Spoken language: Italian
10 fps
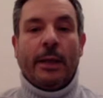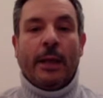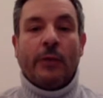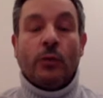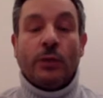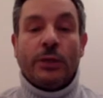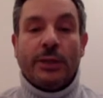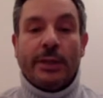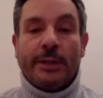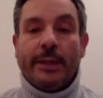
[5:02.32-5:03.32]
e tutti i
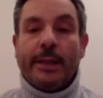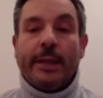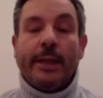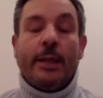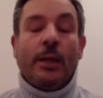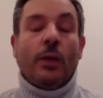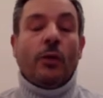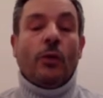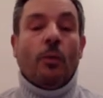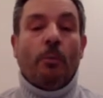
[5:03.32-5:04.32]
cittadini che
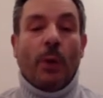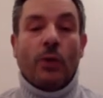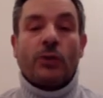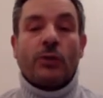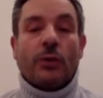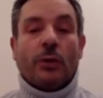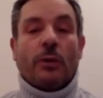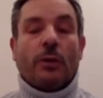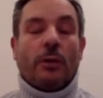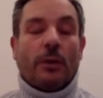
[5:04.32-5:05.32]
non
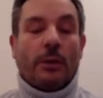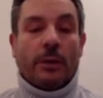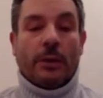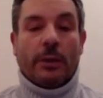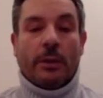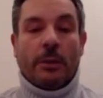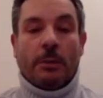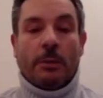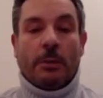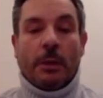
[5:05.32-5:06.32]
possono eh,